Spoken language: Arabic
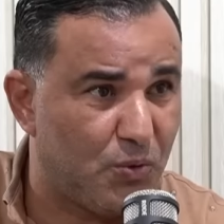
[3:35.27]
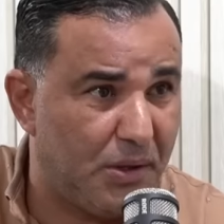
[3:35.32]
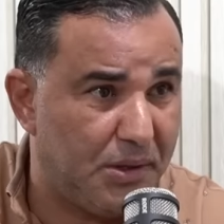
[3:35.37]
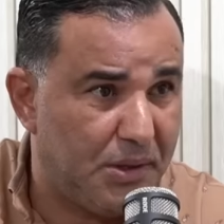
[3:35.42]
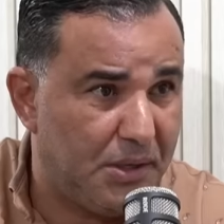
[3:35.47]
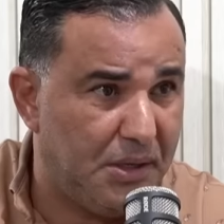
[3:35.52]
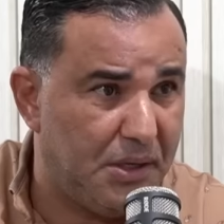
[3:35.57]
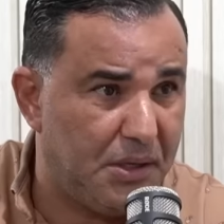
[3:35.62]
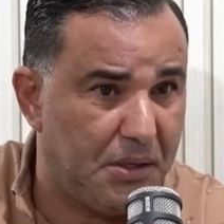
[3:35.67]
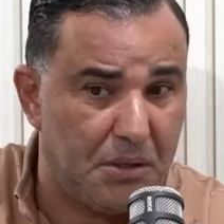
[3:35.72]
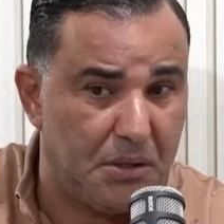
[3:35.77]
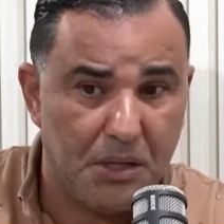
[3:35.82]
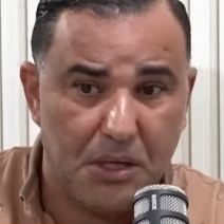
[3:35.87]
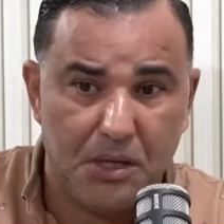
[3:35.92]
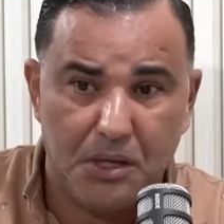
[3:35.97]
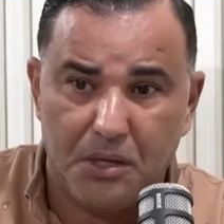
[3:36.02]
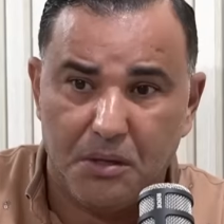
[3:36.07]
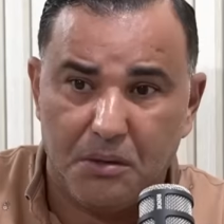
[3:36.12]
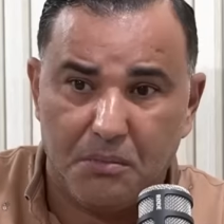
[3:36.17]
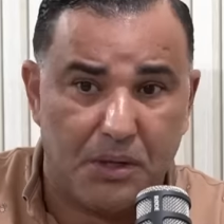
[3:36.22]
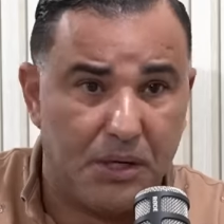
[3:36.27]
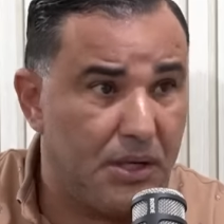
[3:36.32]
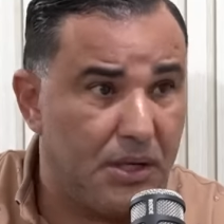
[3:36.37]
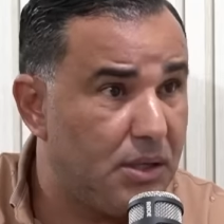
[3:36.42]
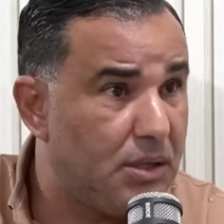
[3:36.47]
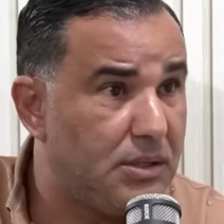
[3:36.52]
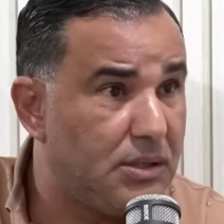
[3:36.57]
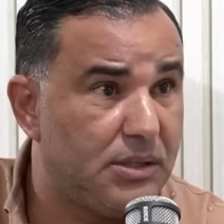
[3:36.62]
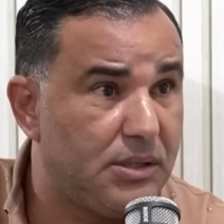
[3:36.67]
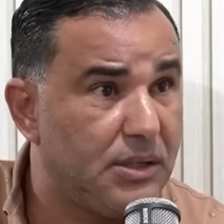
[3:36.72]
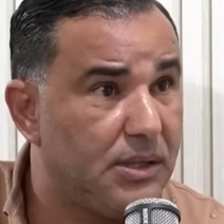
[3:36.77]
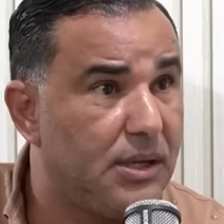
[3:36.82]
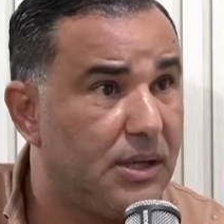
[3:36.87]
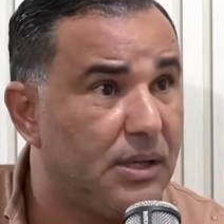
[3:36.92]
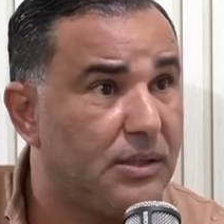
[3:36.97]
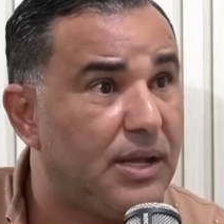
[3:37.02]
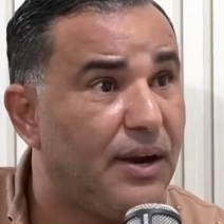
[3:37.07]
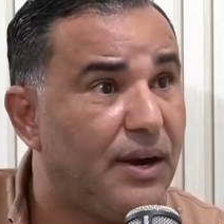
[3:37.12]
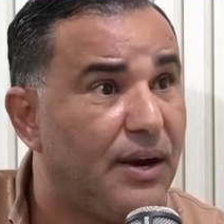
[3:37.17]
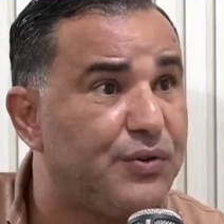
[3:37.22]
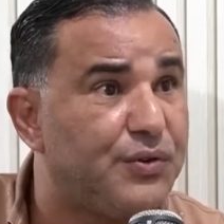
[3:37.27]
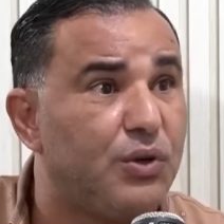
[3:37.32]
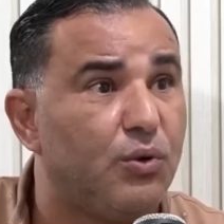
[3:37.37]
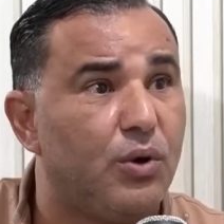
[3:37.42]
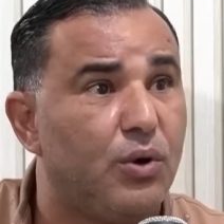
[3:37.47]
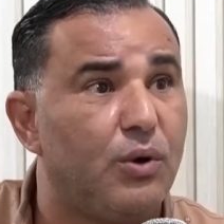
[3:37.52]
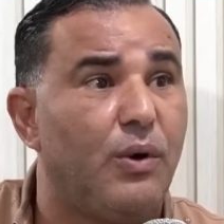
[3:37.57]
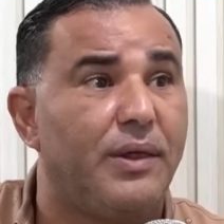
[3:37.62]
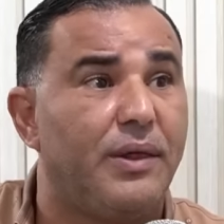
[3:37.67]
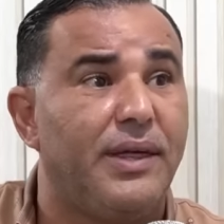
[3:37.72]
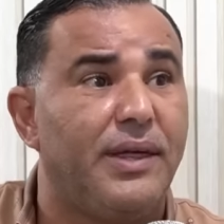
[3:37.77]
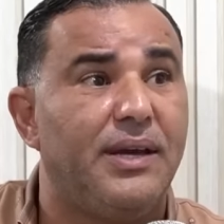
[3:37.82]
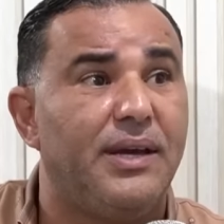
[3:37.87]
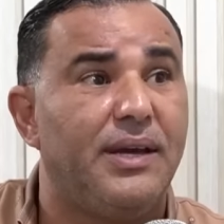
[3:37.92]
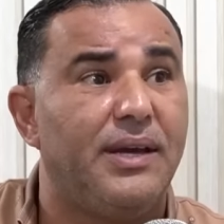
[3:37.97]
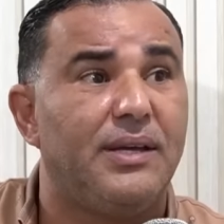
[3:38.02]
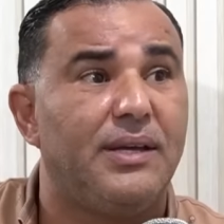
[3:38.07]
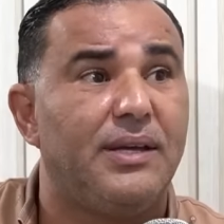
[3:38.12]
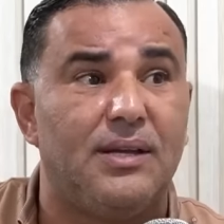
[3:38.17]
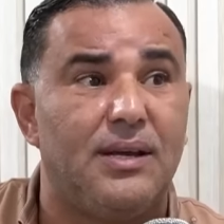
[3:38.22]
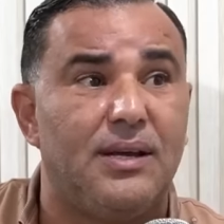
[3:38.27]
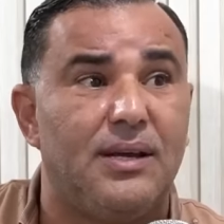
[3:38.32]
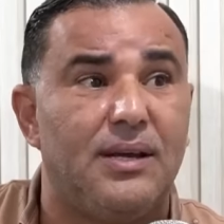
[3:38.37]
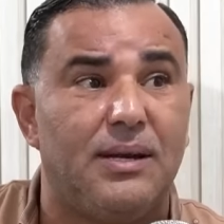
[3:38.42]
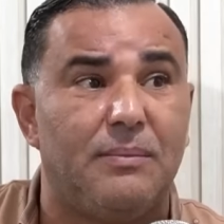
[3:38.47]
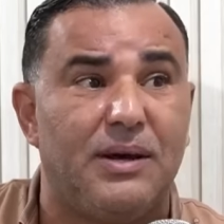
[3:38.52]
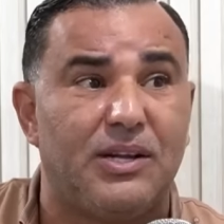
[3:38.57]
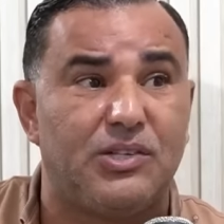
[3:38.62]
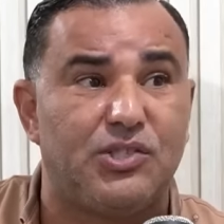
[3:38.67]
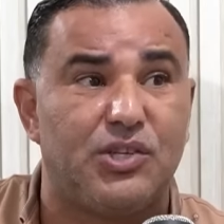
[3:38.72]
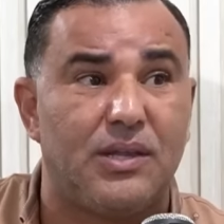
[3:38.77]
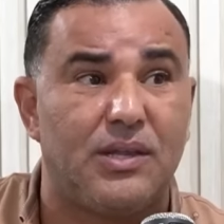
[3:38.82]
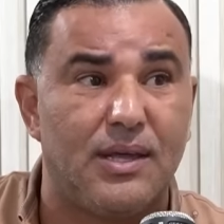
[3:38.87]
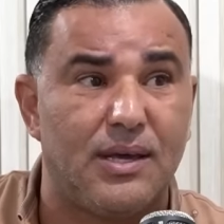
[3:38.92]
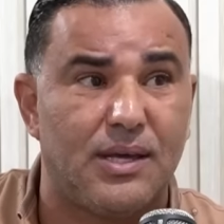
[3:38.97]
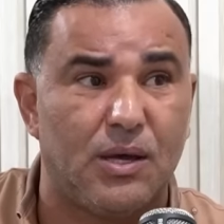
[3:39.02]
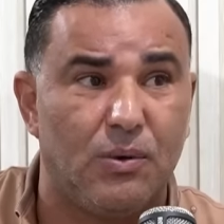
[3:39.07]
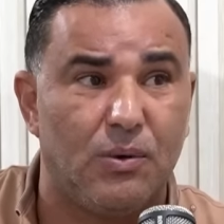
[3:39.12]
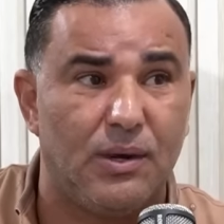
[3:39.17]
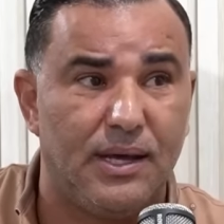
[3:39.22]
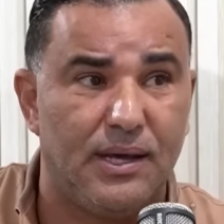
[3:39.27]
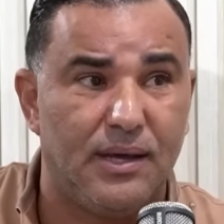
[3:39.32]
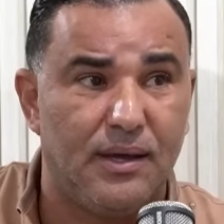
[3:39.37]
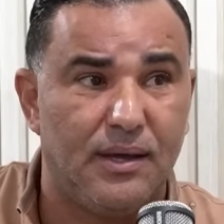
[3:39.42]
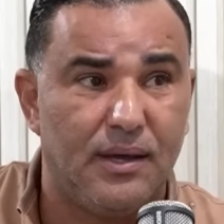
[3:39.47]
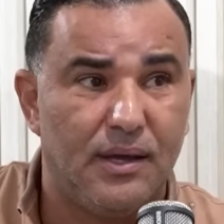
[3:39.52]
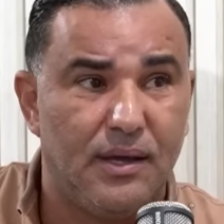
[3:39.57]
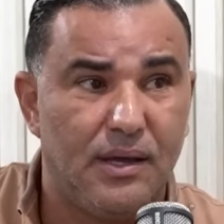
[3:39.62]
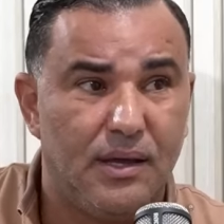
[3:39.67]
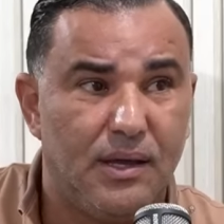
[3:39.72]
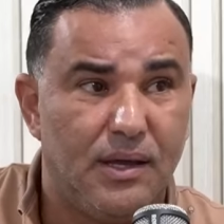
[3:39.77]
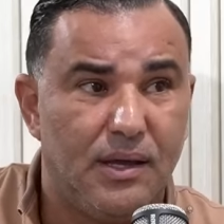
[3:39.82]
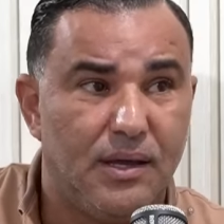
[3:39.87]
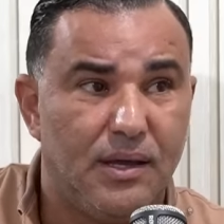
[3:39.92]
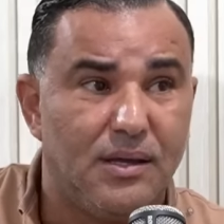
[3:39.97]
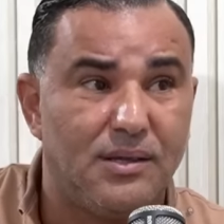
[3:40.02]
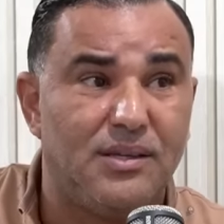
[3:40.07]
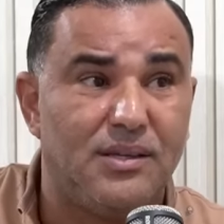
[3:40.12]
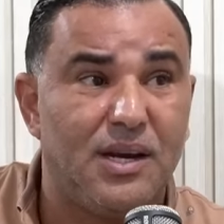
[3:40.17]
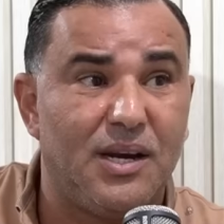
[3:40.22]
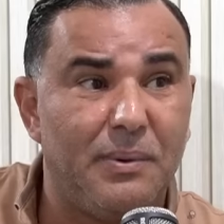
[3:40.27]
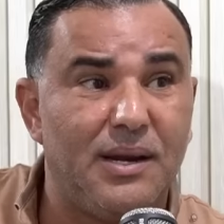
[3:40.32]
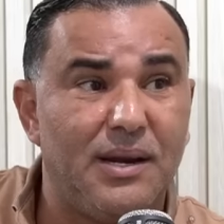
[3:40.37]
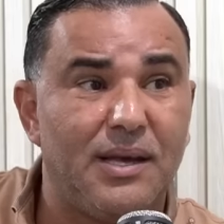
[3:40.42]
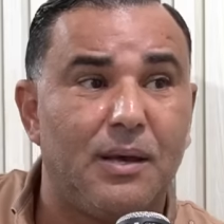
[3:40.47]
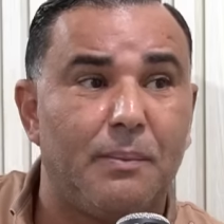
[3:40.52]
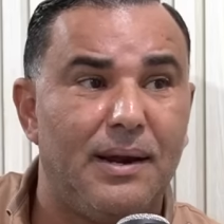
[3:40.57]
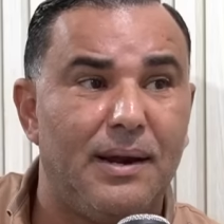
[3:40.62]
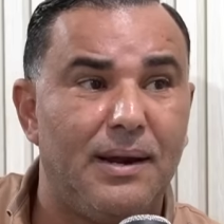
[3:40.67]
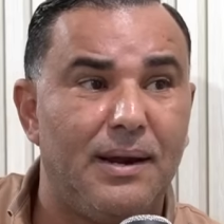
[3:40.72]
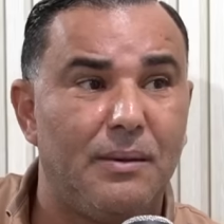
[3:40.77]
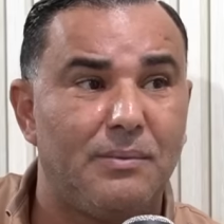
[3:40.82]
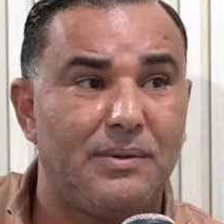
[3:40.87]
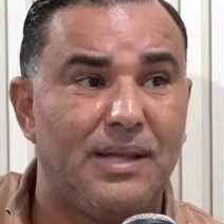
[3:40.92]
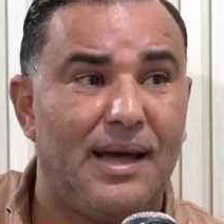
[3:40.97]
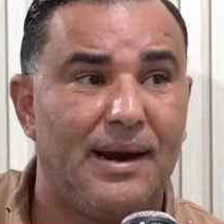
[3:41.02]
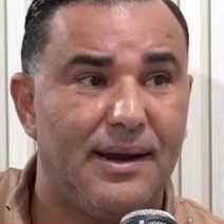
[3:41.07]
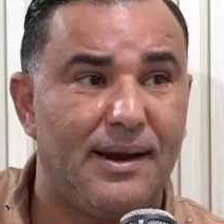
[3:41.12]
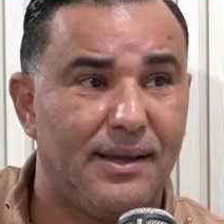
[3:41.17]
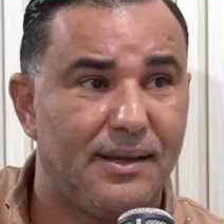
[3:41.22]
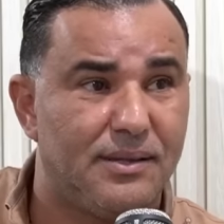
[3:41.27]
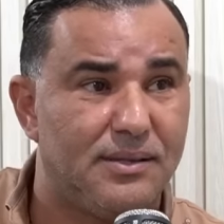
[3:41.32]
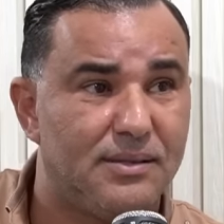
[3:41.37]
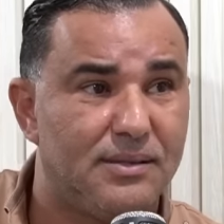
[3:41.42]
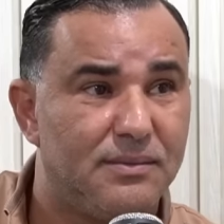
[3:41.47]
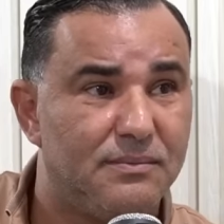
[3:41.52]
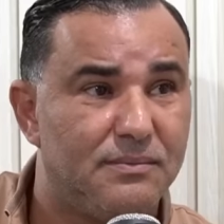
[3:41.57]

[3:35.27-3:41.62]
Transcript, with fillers: واضحين معناها تعرف شنو الوضعيه الماتش هذاك ولا الديربي اللي قبل نتاع الراقد